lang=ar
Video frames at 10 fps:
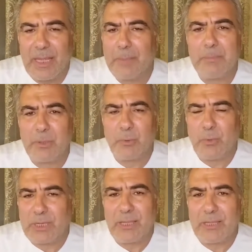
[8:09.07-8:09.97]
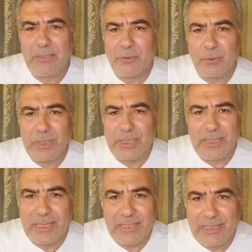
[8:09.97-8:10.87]
أمن هو قانت
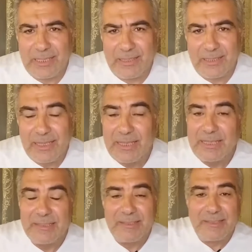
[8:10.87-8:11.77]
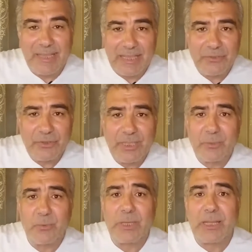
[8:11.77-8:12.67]
آناء الليل
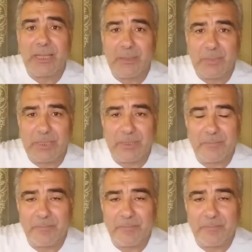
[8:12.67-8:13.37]
ساجدا وقائما